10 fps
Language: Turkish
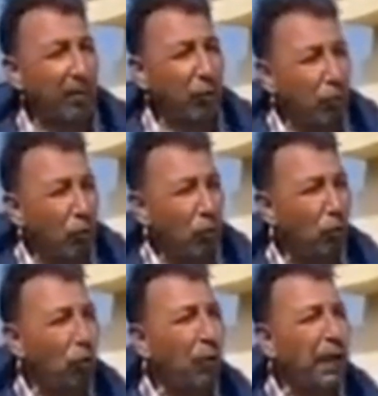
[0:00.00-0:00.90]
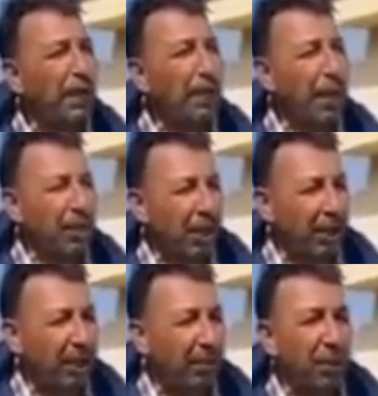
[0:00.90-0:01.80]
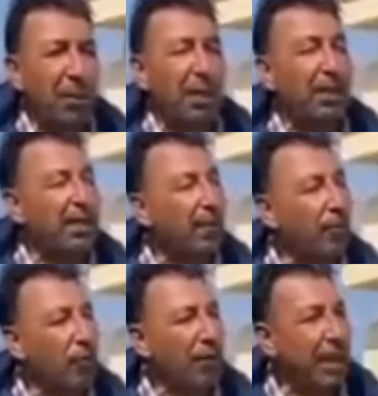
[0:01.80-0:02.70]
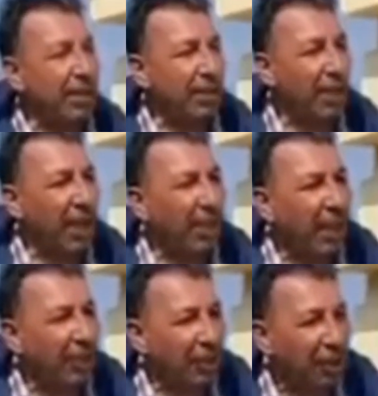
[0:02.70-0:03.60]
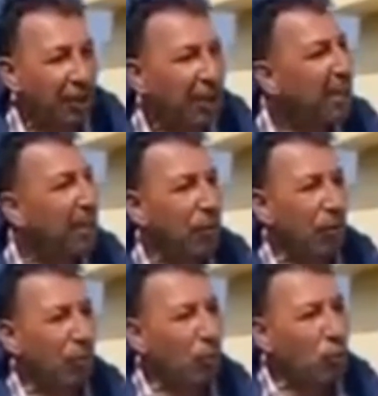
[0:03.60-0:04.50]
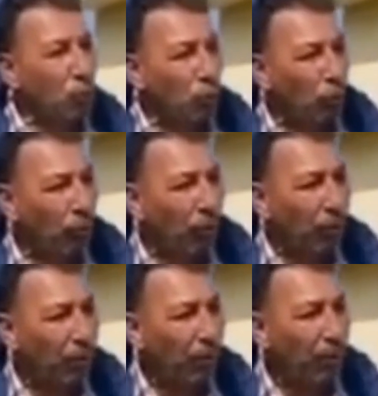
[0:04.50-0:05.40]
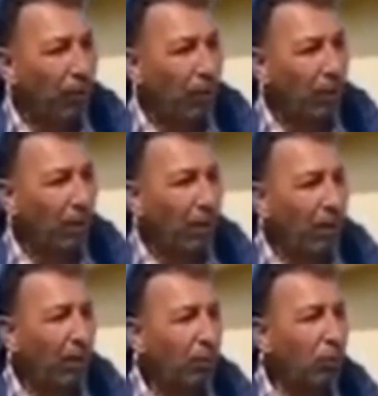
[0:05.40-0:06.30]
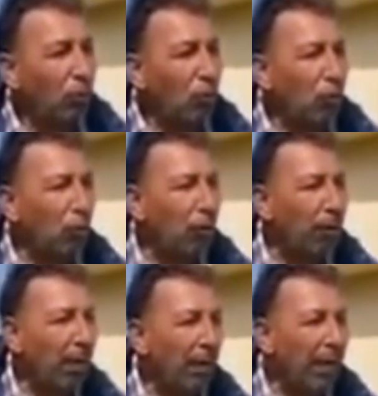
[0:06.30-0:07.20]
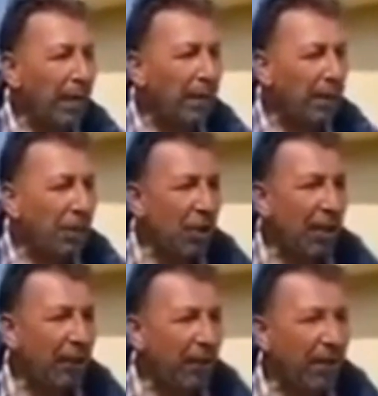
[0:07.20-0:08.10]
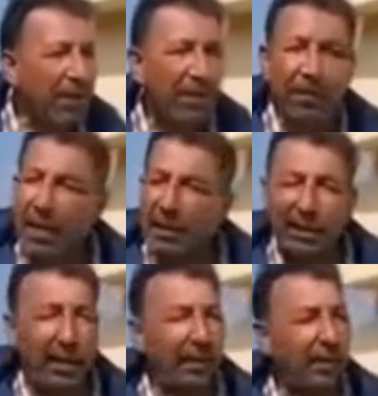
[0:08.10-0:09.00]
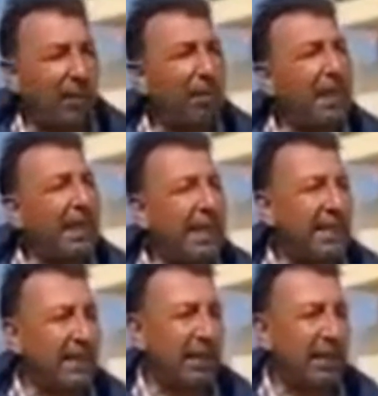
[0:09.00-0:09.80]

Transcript: Bütün sütünü dedim Ayşe dedim şimdi istemiyoruz dağıtacak Allah için. İstemiyorum. bütün sütünü. Bütün sütünü böyle var ya yemini çıkar fazlasını millete dağıtacağım bir ders.